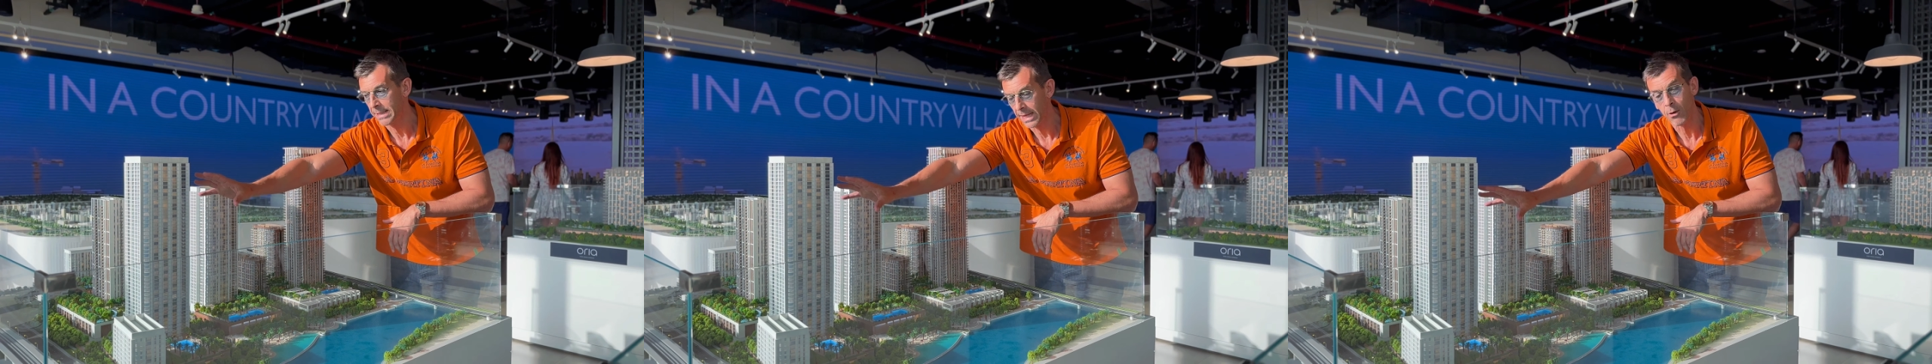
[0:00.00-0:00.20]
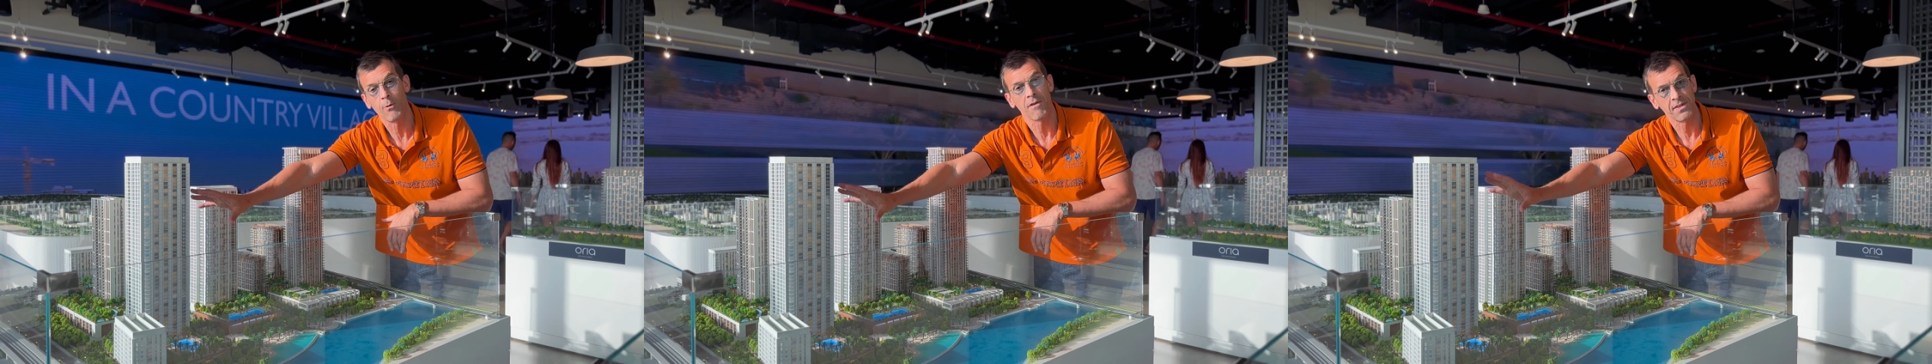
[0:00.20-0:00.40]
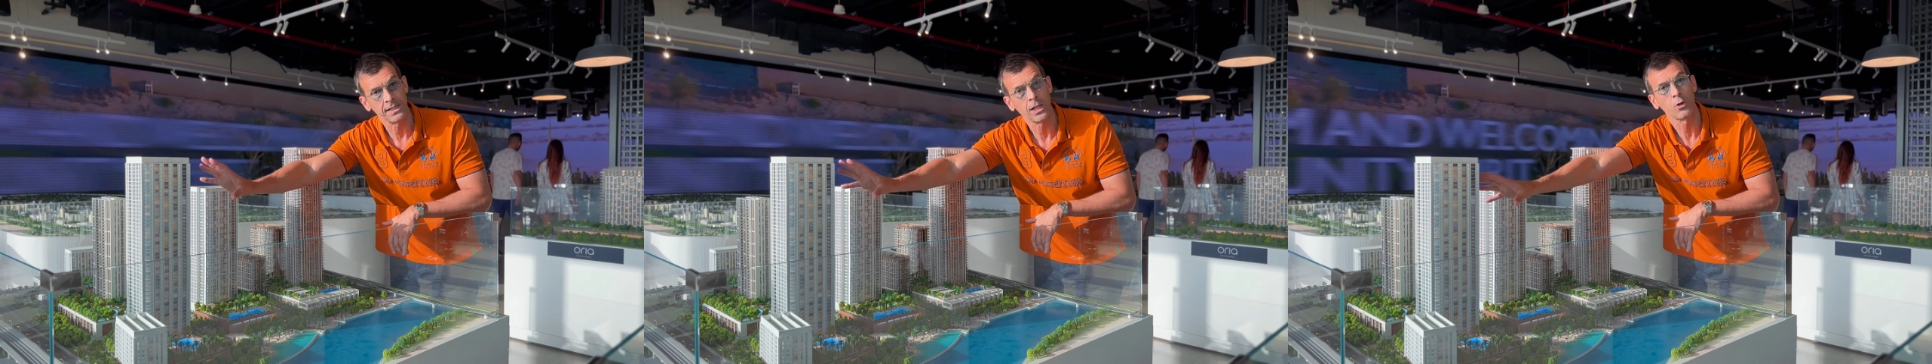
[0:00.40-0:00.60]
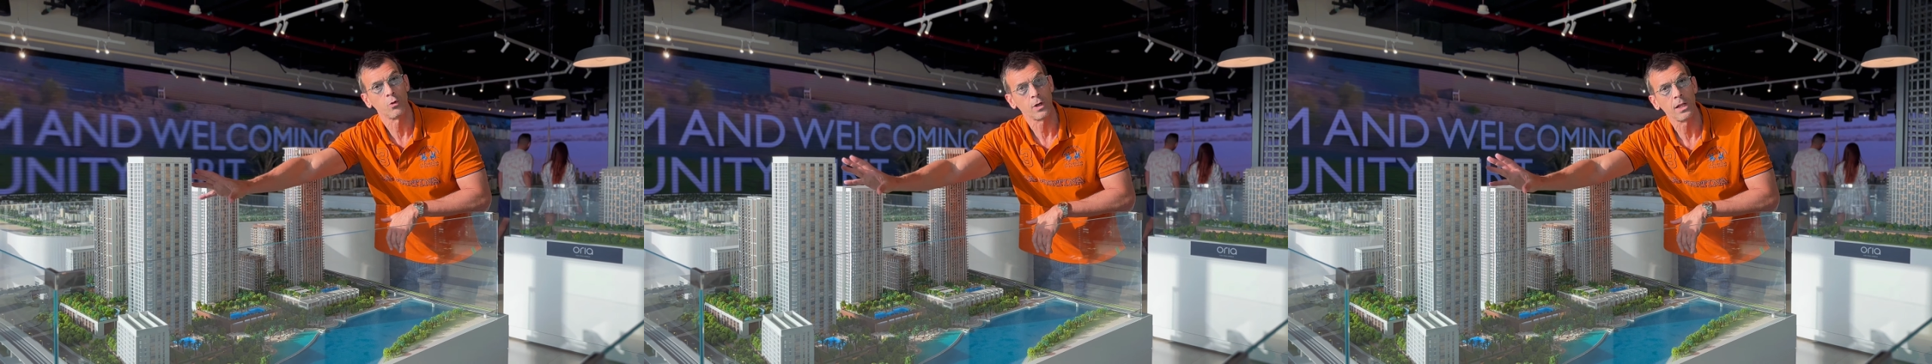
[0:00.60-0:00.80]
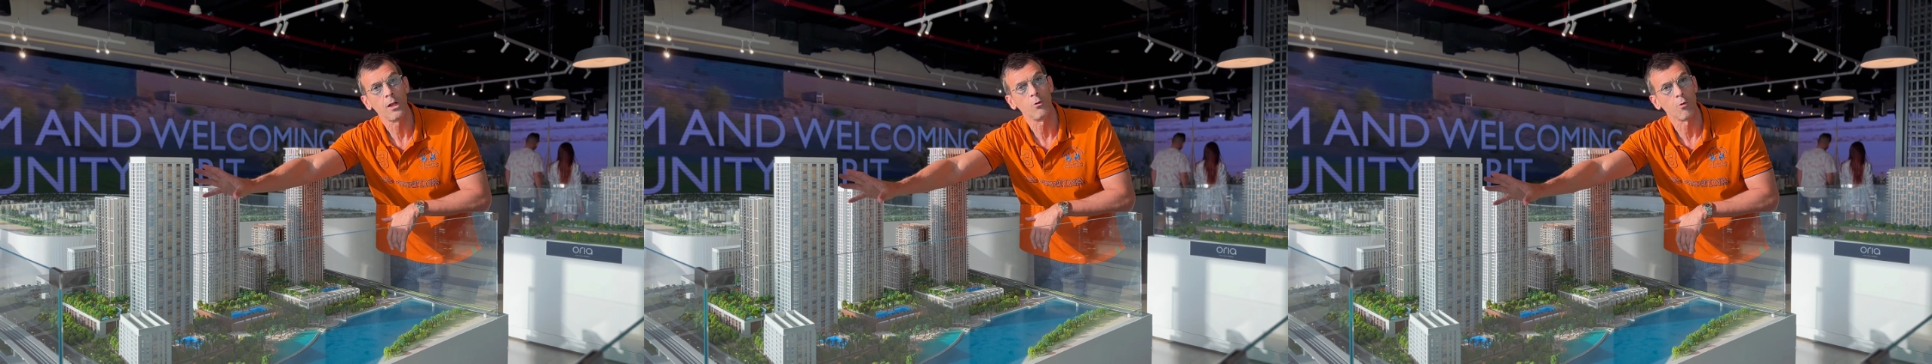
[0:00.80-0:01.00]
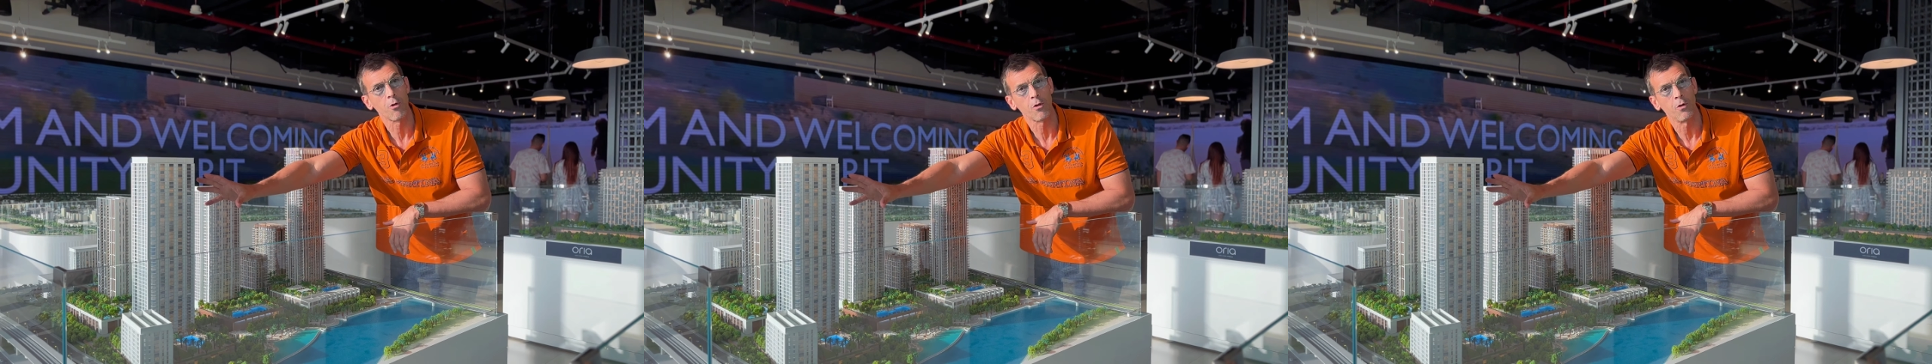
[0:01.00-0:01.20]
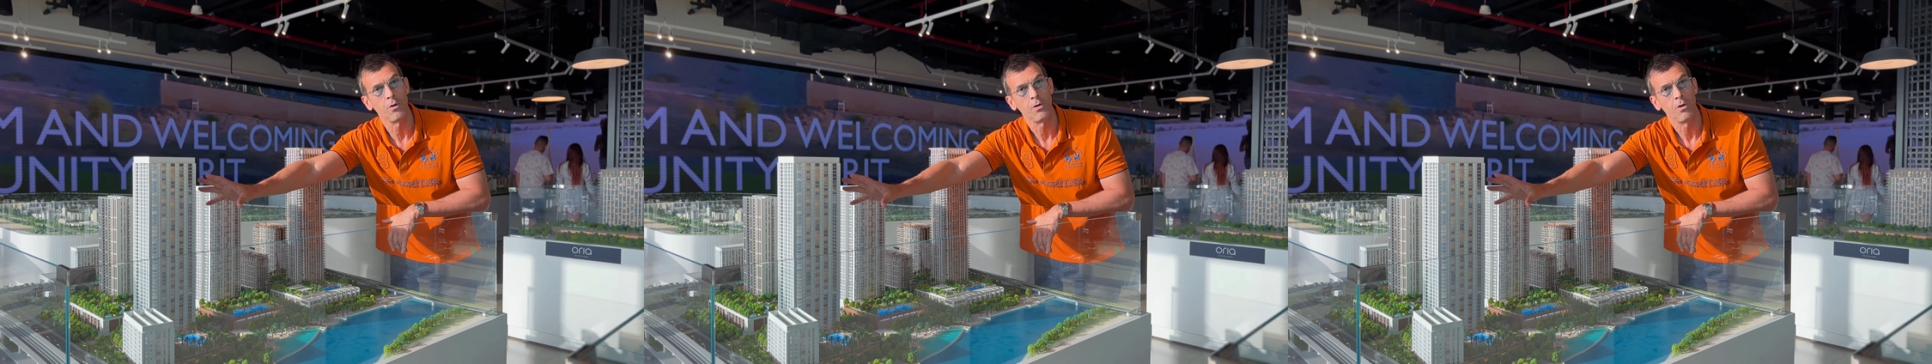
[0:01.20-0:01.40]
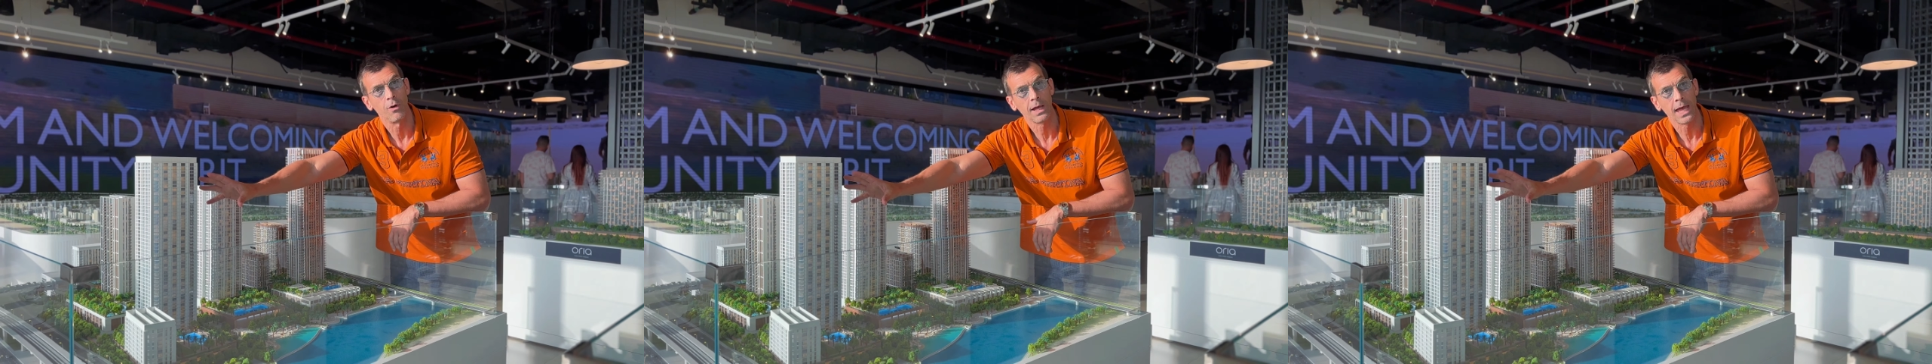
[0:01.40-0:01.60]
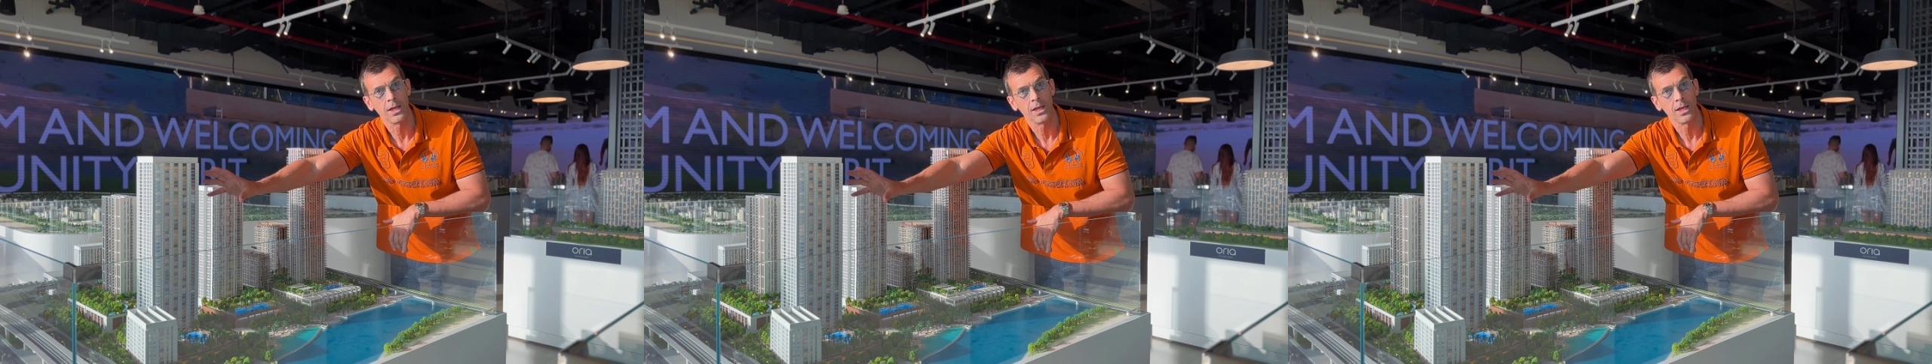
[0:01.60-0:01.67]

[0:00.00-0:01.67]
questa è una torre di lusso, ok?